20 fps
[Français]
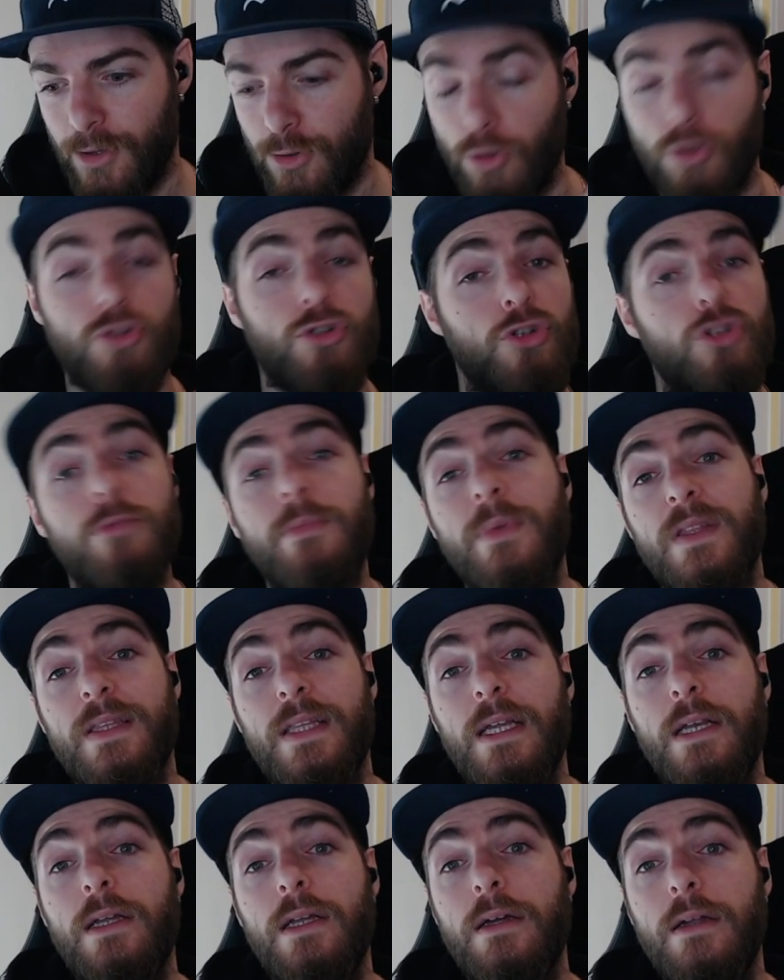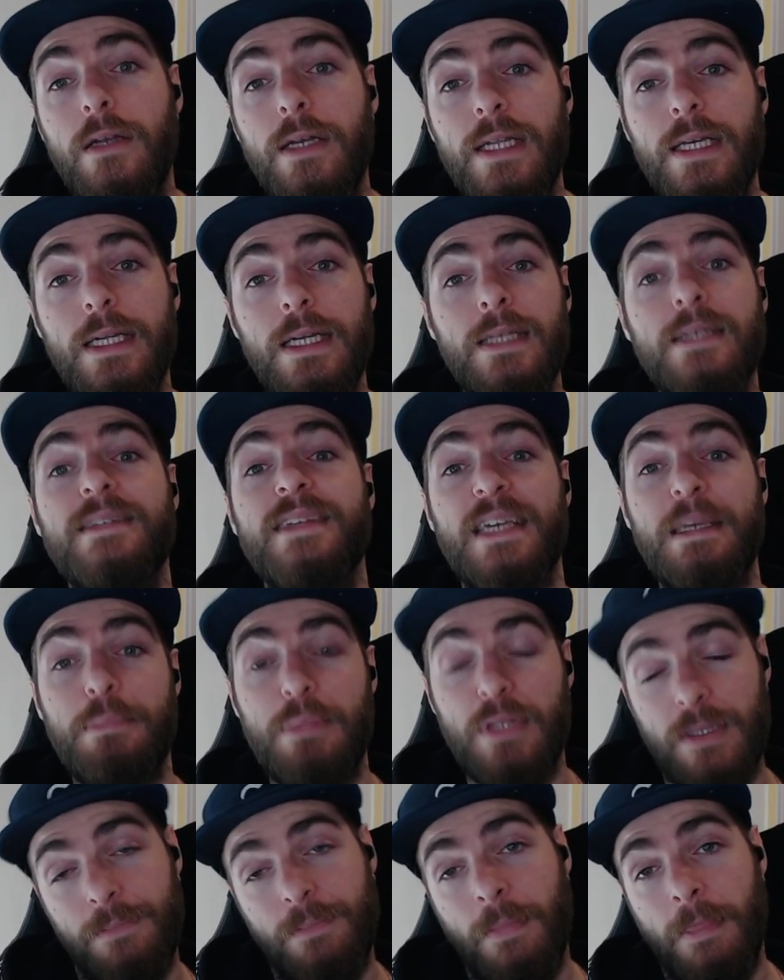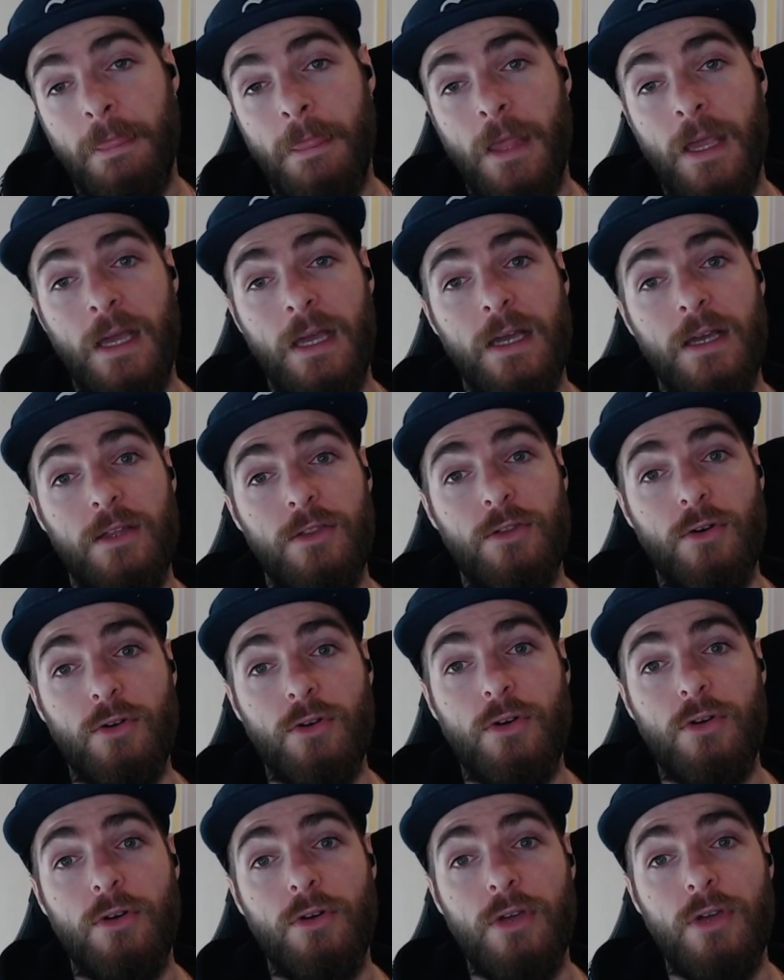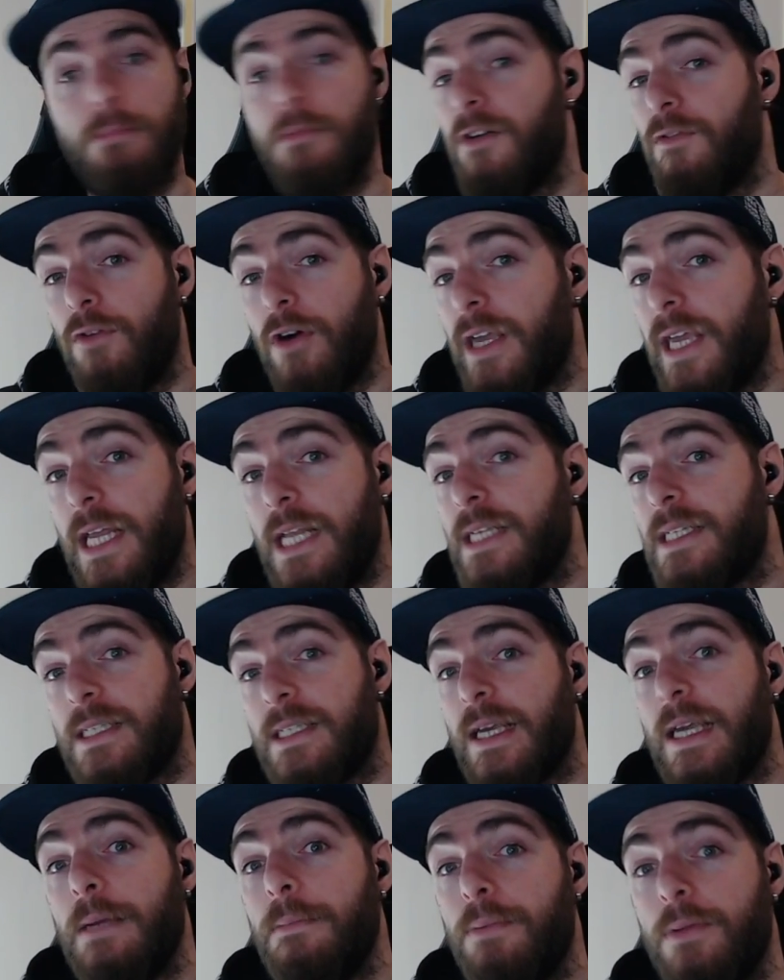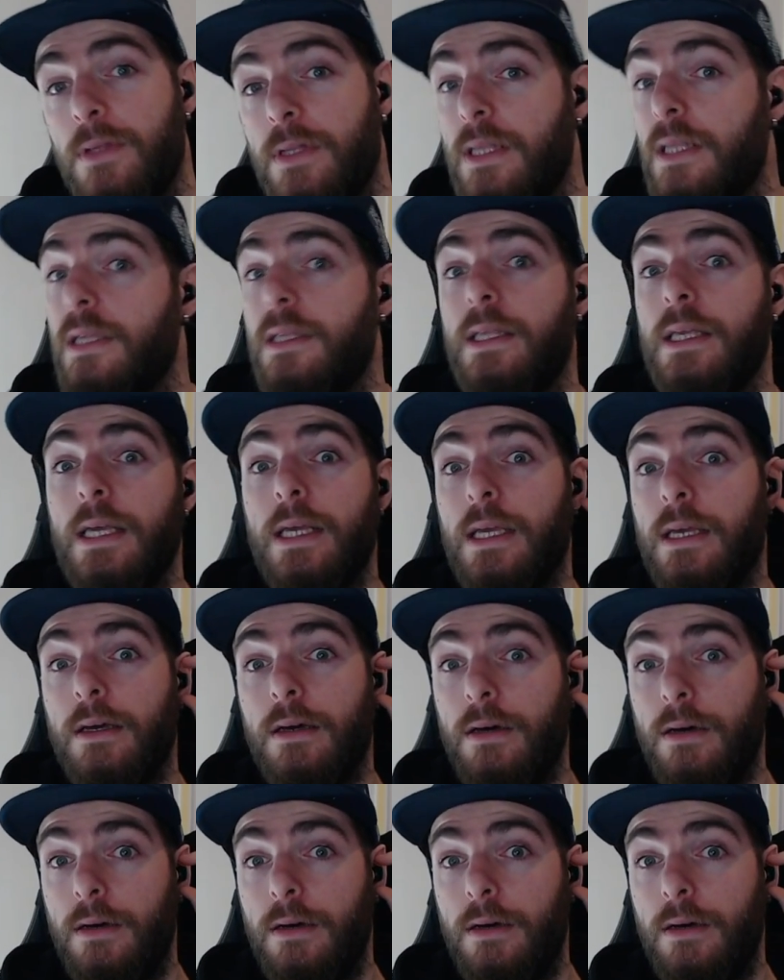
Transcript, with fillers: donc, je demandais les, scripts. Donc, il m'envoyait les scripts des. des,